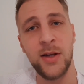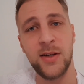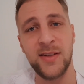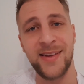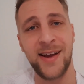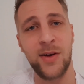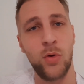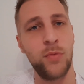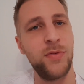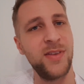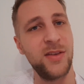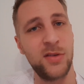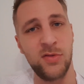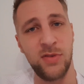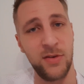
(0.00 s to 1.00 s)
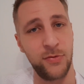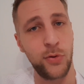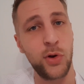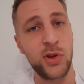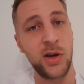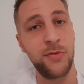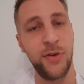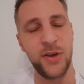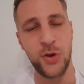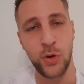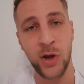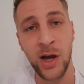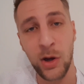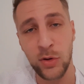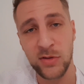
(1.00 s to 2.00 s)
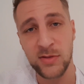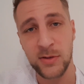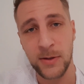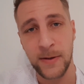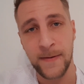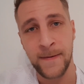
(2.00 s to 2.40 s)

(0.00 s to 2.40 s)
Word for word: Die sagen, irgendwie oh, siehst du viel frischer, viel jünger aus.